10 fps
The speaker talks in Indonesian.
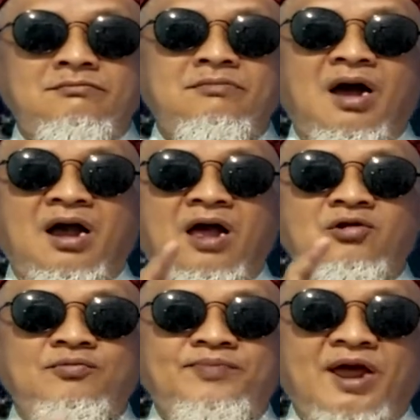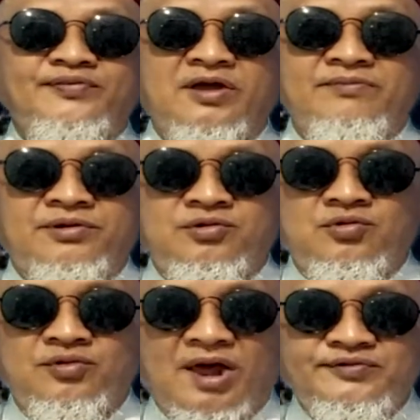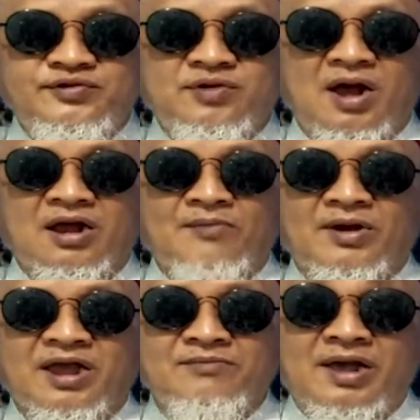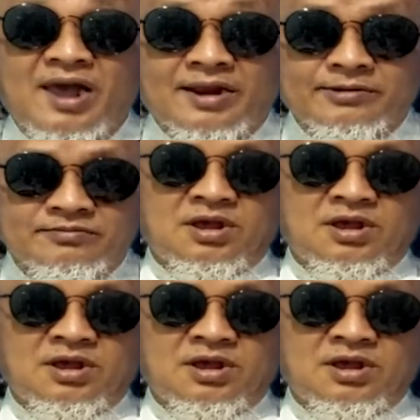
Mbah kalau praktek perdukunan juga nggak pakai bayar.